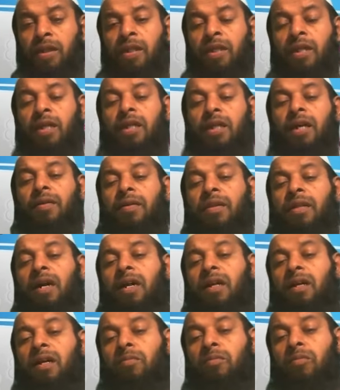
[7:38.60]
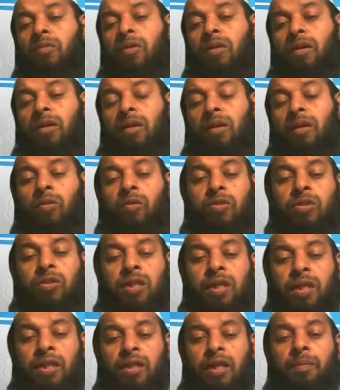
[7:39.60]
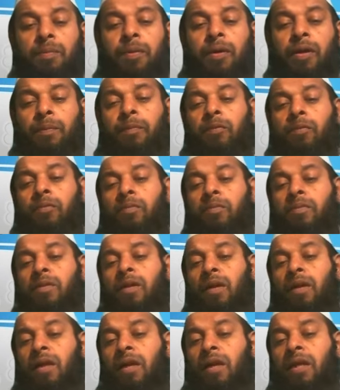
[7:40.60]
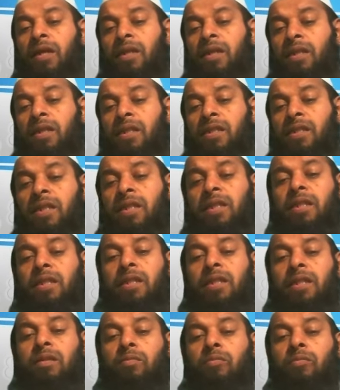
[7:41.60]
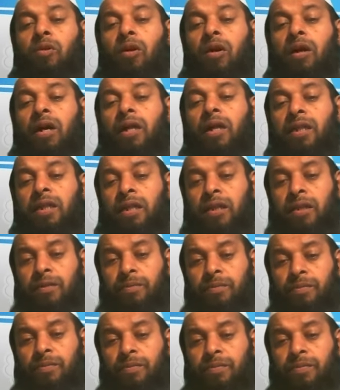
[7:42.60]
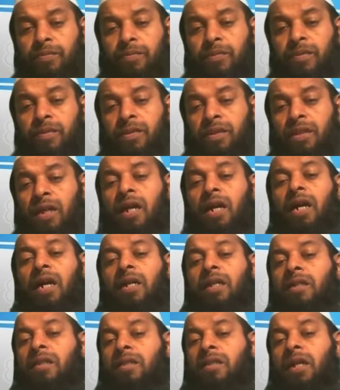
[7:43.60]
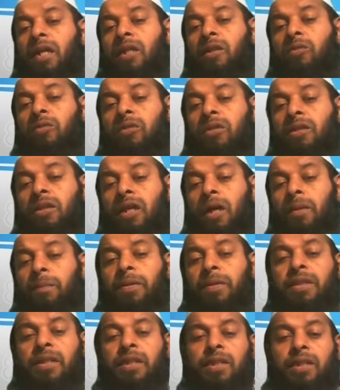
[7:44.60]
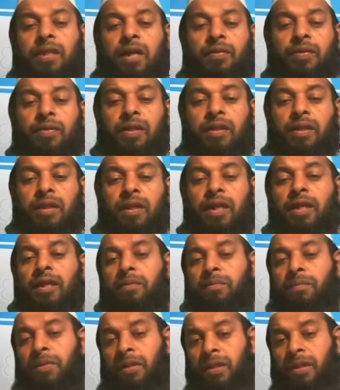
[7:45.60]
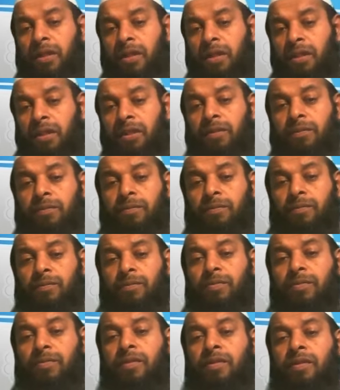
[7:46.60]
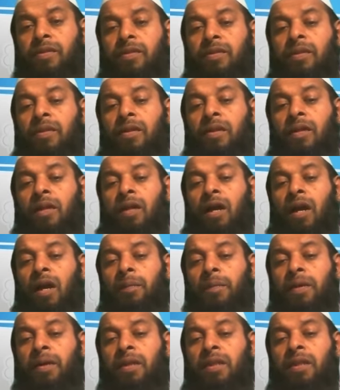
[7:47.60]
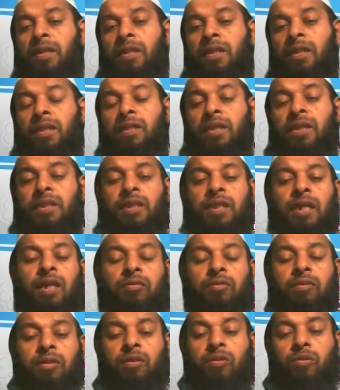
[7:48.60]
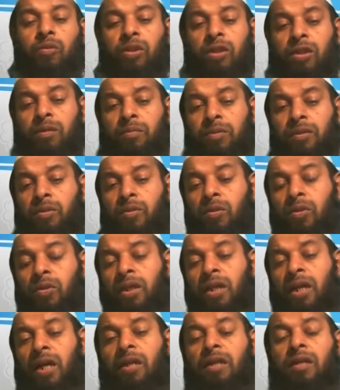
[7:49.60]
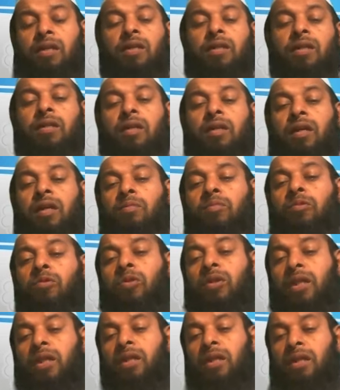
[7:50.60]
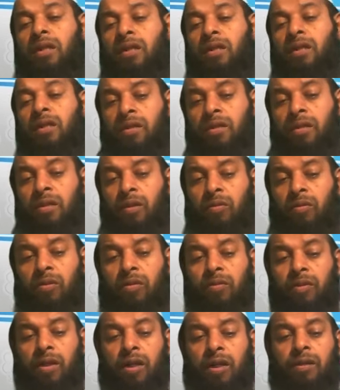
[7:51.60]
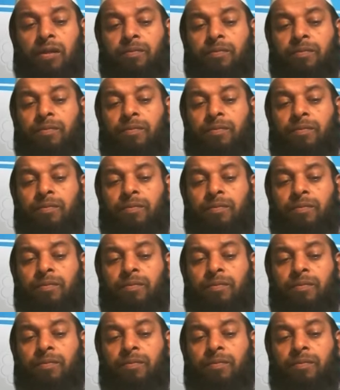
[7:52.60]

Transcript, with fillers: இரண்டாவதாக நாம் ஒரு செய்தியை பார்ப்போம் இந்த செய்தி புகாரியில் நாலாயிரத்தி ஐநூற்றி நாற்பத்தி எட்டாவது நிலை இடம்பெறுகிறது இப்போ இந்த செய்தியை அறிவிக்கக்கூடிய நபித்தோழர் யார் அபுஹுரைரா ரதி அல்லாஹன் அவர்கள்